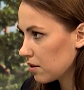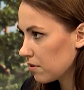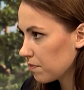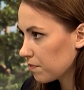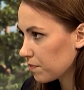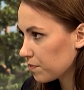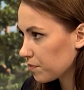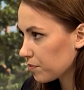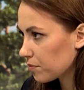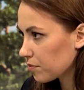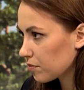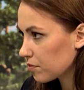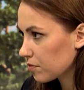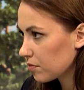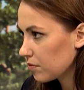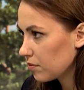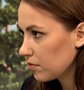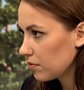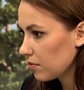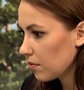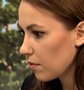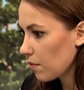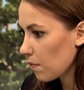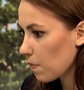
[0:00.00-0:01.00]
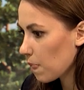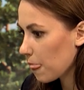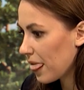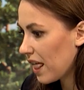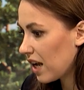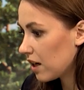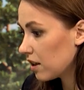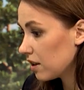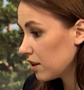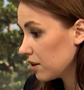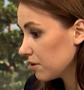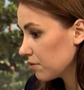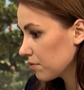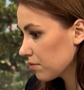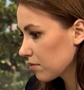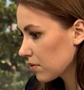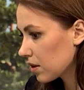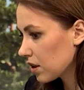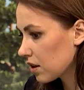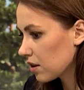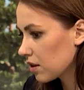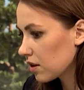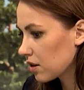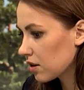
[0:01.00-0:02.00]
Mhm. Ale
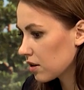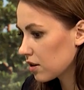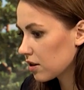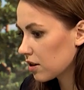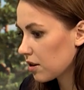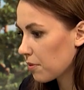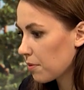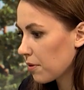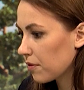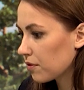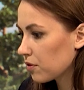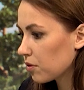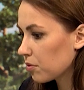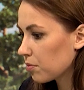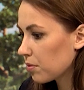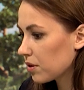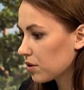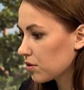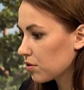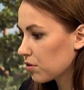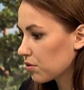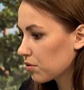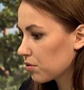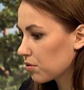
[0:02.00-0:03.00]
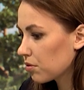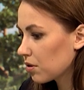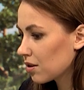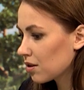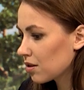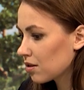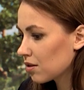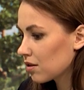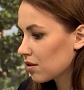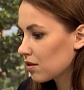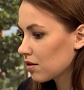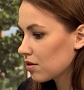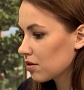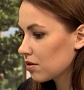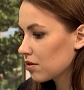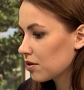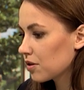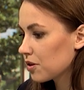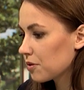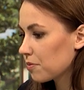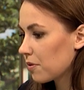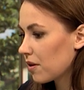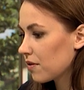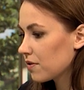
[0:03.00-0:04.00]
na pewno będą
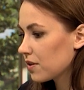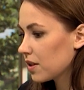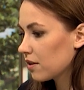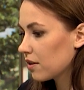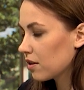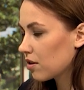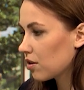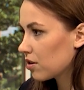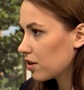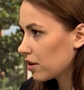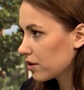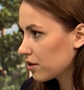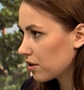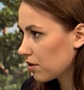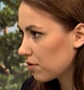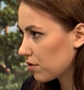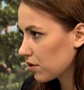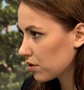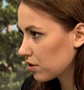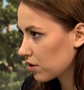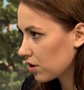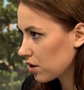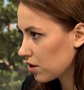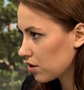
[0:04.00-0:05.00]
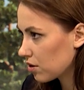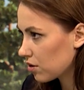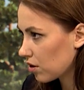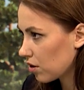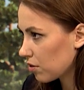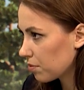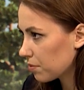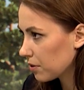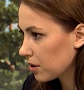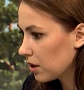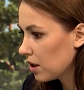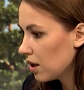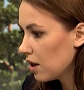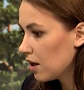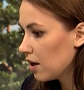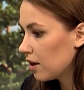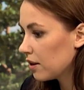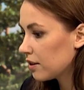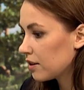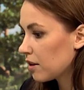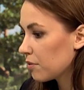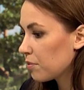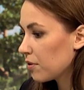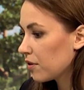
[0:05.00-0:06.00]
sprawdzane kolejne wątki i tropy.
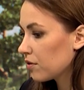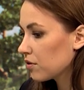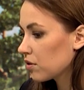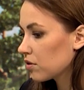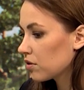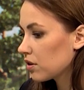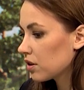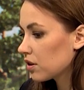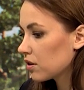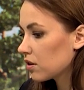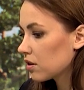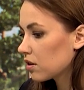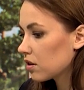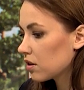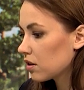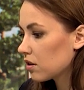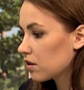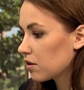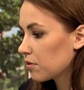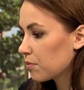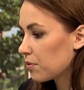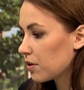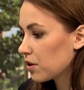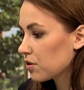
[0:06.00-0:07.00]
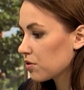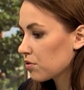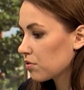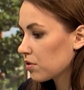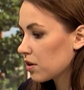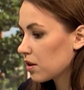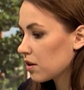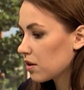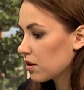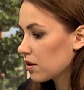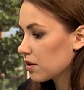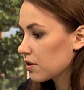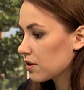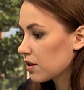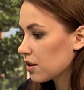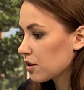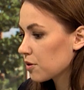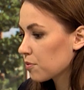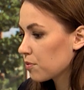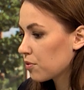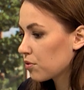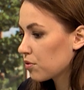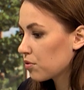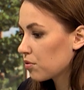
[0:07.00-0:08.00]
Na pewno też pracuje
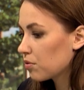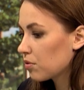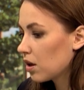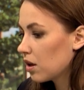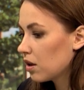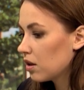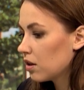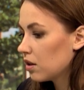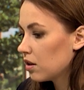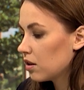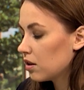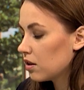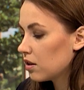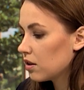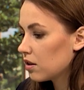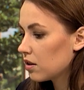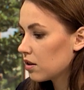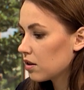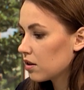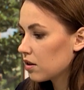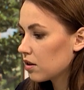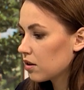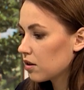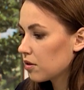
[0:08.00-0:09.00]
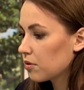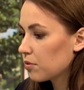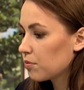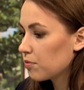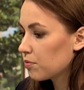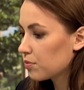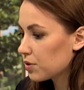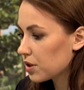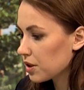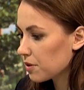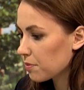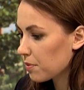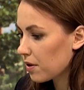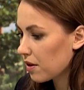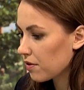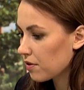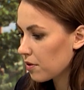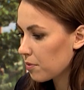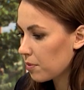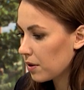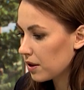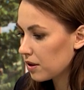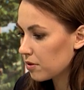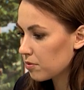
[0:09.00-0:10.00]
zespół E, przy
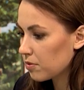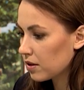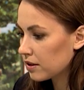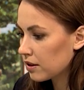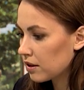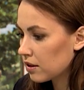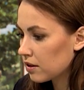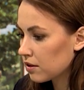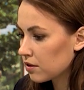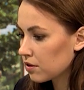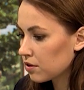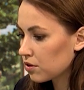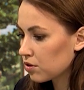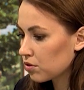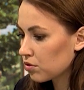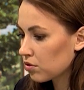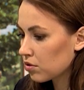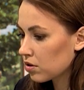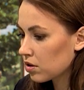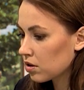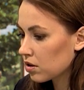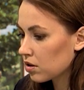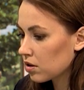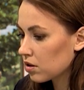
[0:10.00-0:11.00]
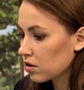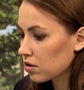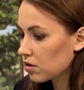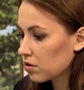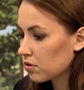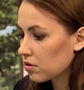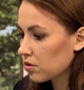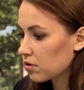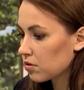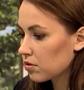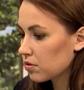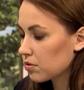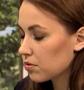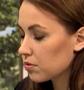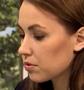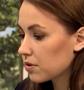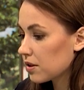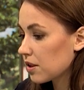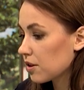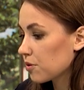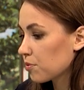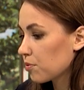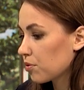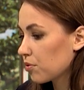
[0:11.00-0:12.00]
sprawie pani Magdaleny Żuk e,
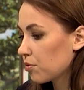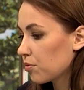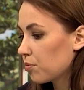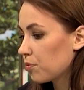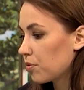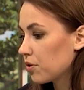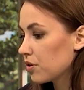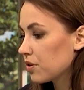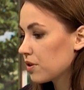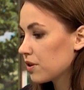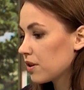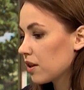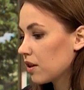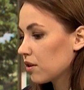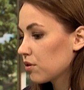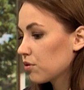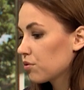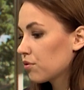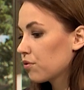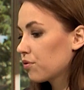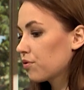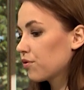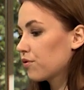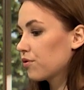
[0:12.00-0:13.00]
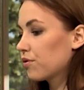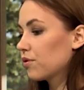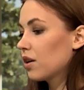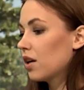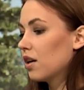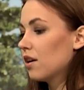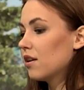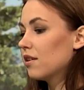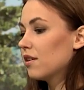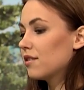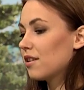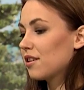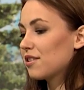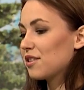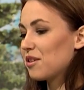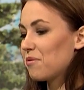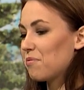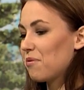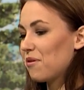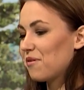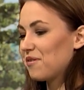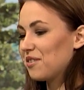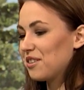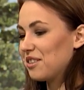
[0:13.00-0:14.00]
zespół policjantów, nie chcę
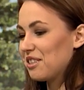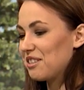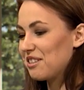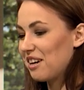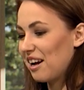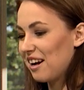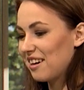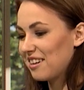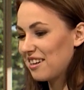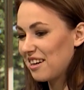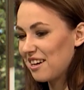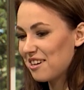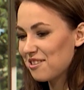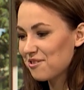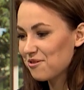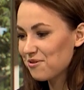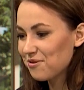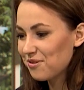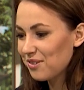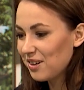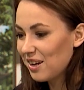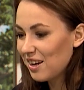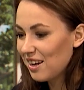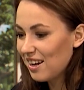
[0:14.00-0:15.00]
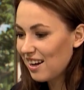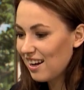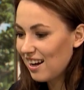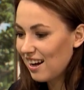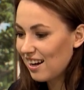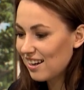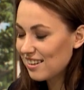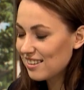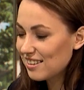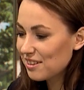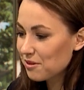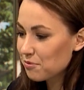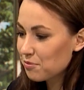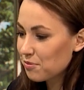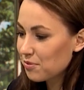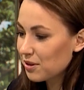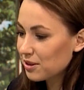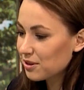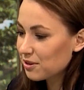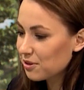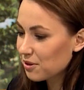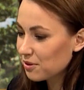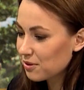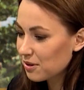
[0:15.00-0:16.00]
powiedzieć hakerów, mhm. ale
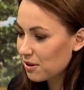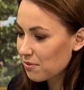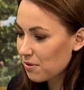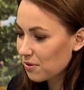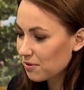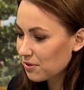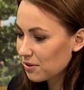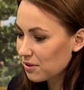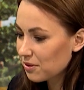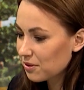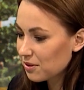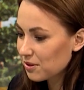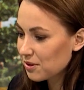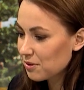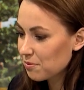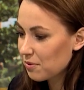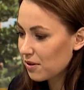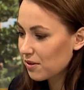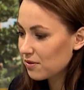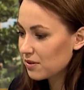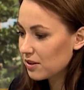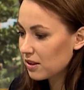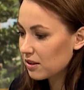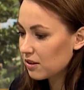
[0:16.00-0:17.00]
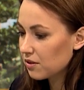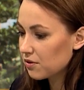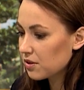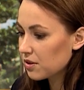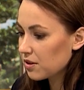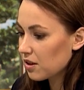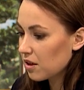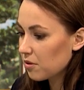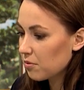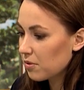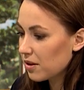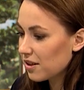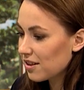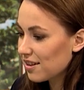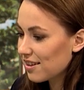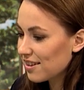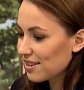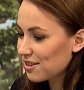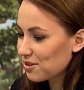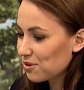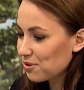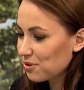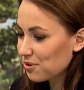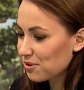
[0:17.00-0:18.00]
będą na pewno sprawdzane wszystkie
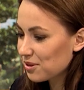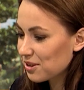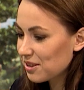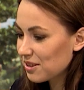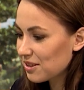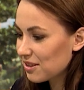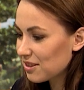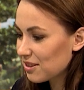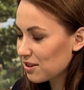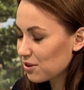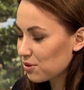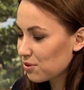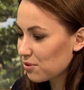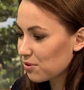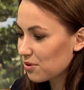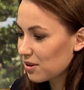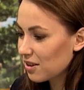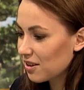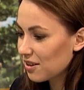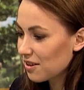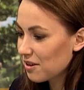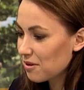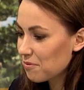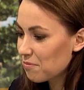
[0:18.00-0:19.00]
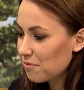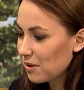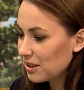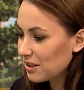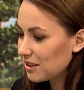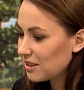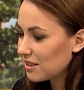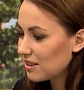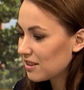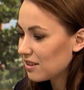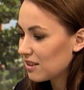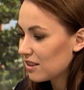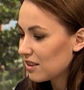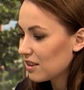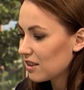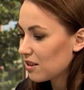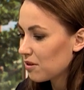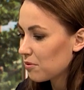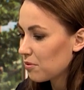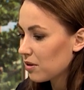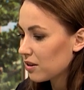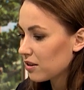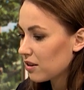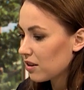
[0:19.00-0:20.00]
maile, którzy, które pani
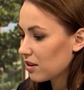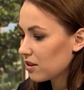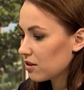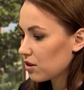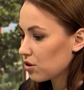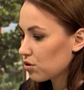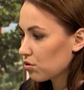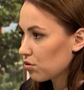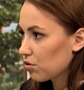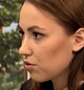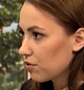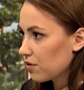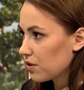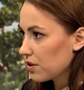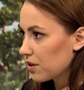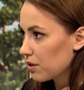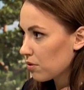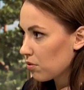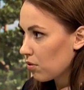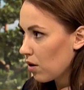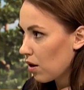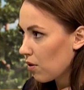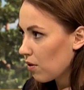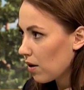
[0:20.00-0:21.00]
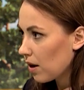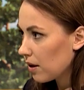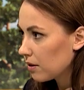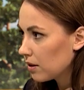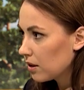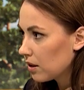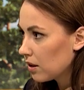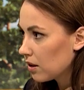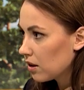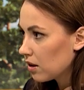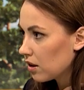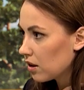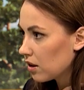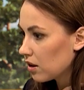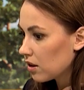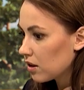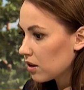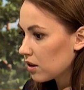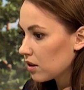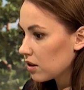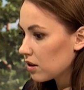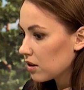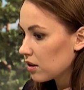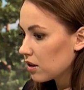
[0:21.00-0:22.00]
e, Magdalena Żuk wysyłała.
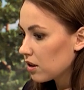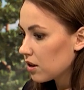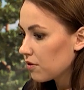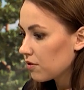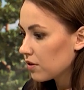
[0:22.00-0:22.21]
Mhm.